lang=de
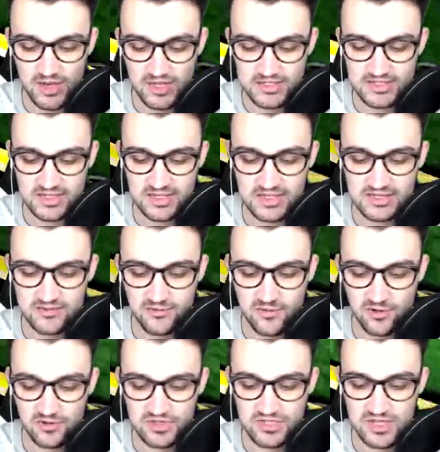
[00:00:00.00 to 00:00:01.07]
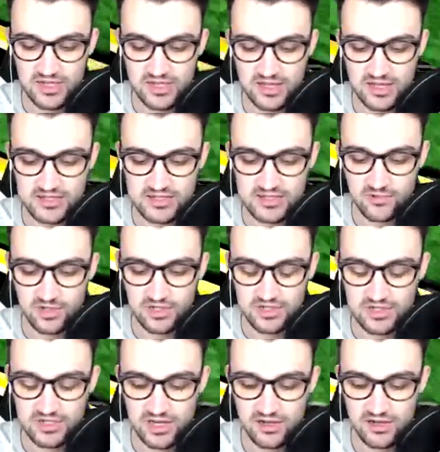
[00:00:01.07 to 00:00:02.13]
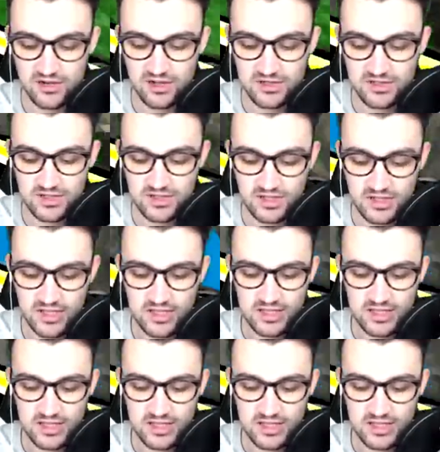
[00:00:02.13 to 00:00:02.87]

das ist für uns gegessen, würde ich sagen, Leute.